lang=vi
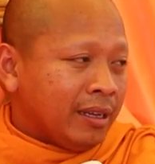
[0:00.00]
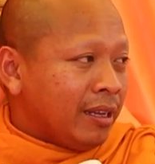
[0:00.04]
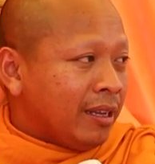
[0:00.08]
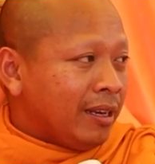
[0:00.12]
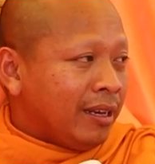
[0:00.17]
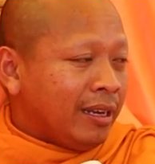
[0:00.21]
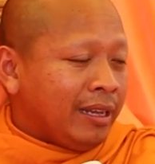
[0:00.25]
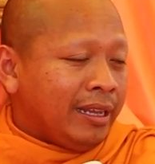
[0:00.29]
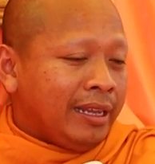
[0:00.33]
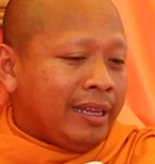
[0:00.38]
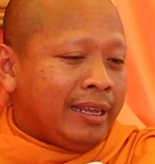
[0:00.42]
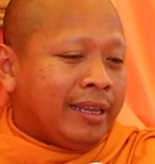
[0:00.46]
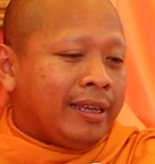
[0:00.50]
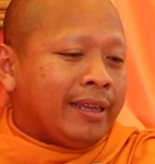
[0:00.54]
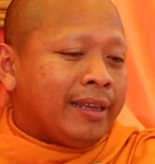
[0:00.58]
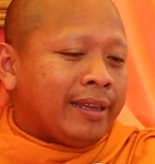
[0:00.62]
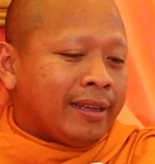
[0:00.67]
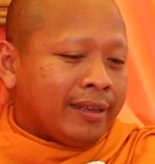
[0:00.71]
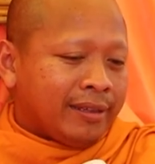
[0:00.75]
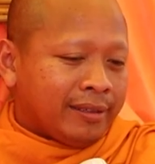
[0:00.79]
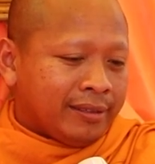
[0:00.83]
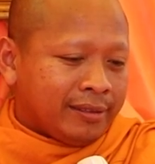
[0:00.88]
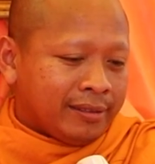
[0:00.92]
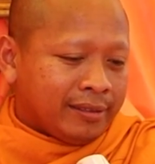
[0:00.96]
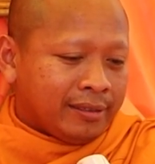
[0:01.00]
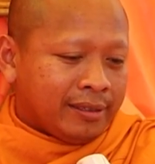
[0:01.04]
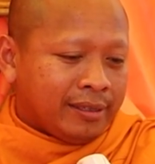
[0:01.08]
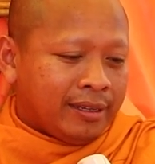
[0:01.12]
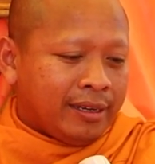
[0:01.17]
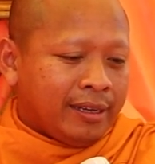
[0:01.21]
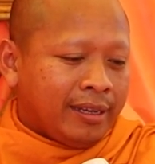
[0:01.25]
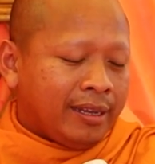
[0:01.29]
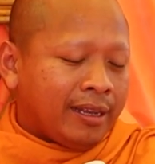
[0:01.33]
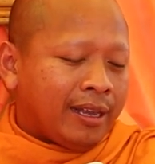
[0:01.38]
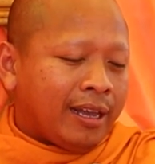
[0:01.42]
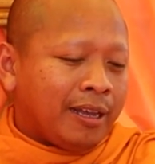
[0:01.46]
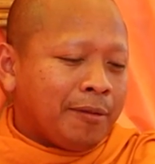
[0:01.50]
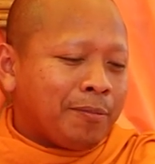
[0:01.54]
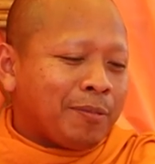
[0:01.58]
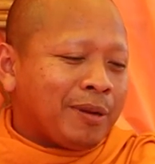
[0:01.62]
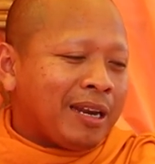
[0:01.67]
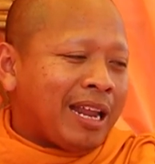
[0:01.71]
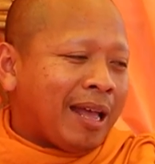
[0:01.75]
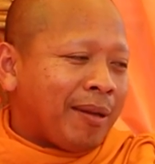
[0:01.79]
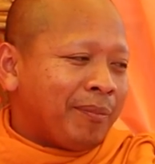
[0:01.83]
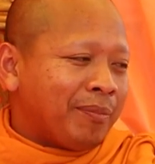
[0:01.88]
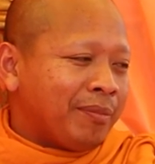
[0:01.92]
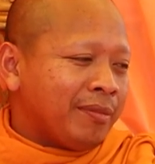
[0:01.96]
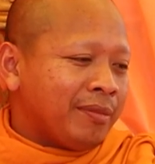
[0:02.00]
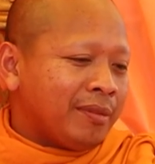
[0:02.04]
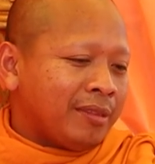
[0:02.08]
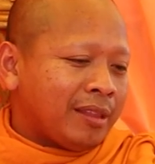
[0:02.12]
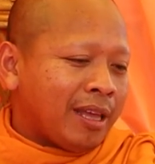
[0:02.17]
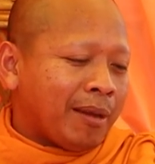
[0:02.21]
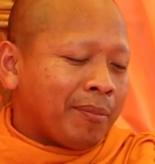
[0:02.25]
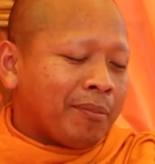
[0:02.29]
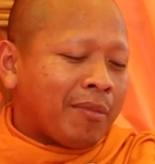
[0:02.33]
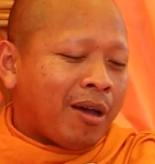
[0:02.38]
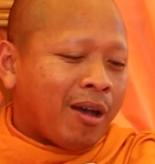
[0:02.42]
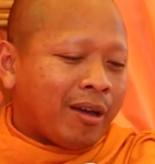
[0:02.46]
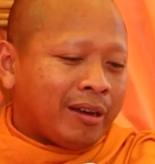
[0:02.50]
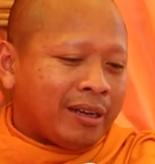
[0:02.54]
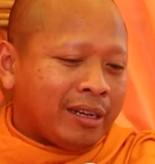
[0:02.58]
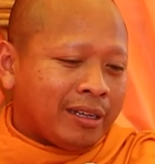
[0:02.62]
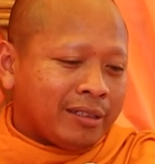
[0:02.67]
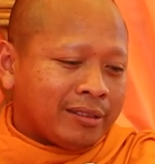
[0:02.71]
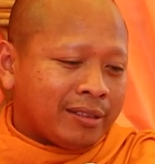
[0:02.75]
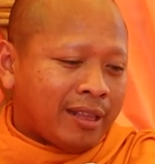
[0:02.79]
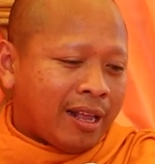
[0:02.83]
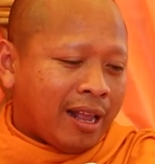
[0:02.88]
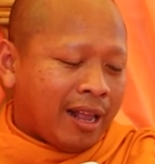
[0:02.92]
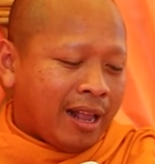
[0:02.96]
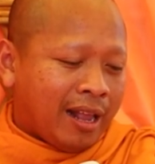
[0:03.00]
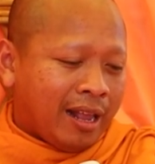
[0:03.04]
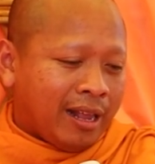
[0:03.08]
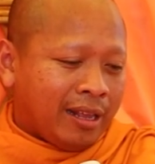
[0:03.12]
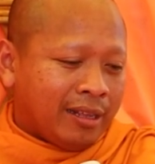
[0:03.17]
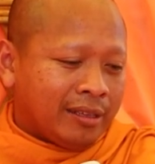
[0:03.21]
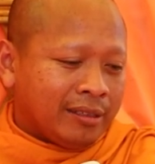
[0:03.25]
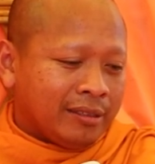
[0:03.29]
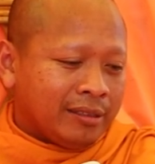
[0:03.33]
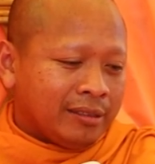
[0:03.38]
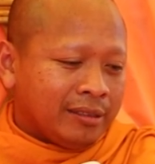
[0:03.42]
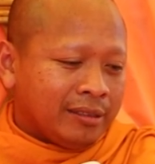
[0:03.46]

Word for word: lìa lìa hãy đâm tạp bò nắng tha